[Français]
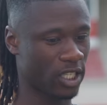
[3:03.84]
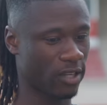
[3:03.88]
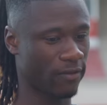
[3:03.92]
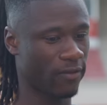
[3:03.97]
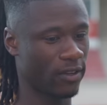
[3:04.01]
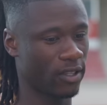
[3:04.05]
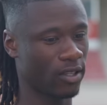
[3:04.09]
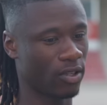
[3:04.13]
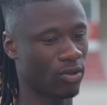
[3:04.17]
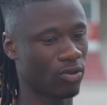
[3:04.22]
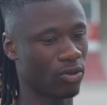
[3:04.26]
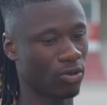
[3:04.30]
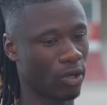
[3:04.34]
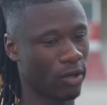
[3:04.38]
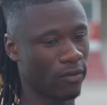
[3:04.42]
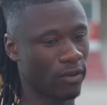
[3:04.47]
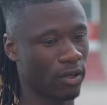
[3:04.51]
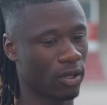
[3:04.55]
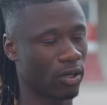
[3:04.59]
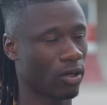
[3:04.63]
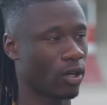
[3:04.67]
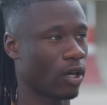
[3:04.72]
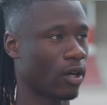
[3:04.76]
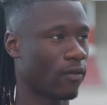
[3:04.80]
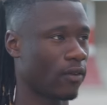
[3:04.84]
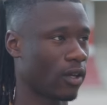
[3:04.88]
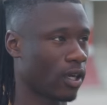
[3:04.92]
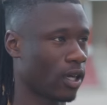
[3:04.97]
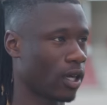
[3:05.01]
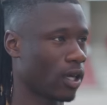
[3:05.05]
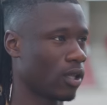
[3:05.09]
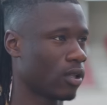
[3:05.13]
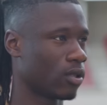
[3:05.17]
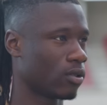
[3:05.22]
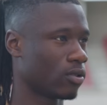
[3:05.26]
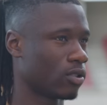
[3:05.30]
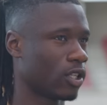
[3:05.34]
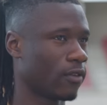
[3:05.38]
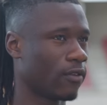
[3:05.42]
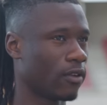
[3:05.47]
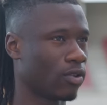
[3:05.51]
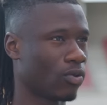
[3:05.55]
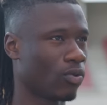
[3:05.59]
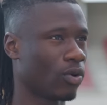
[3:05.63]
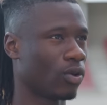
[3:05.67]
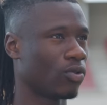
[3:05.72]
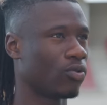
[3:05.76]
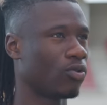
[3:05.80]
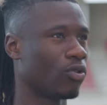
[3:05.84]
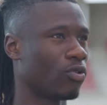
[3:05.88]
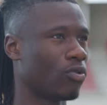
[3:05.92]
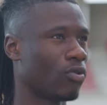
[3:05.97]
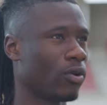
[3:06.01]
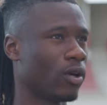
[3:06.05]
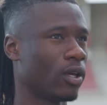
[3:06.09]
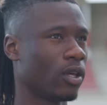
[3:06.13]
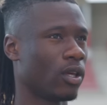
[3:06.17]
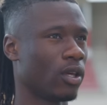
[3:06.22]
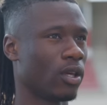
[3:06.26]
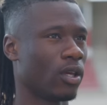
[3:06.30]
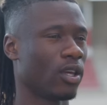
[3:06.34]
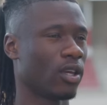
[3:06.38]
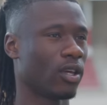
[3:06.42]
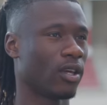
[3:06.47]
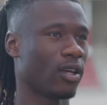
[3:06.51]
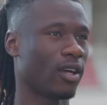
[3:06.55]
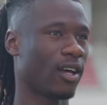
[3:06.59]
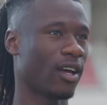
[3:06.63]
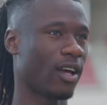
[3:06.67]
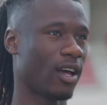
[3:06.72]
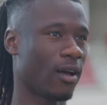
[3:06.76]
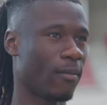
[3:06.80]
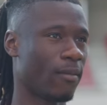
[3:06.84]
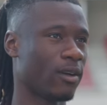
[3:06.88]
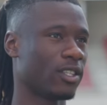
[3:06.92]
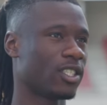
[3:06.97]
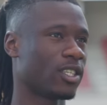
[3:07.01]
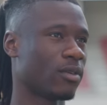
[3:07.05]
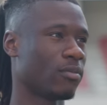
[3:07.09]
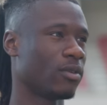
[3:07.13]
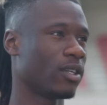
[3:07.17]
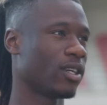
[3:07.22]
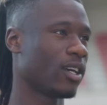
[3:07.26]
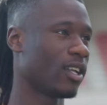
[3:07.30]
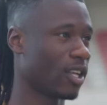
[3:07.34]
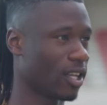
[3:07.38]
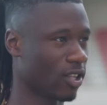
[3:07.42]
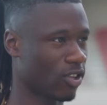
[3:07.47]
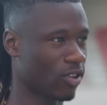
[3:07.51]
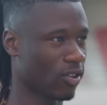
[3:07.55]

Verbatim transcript: j'ai fait des tournois avec, avec Rennes. J'ai fait trois tournois et un match amical et un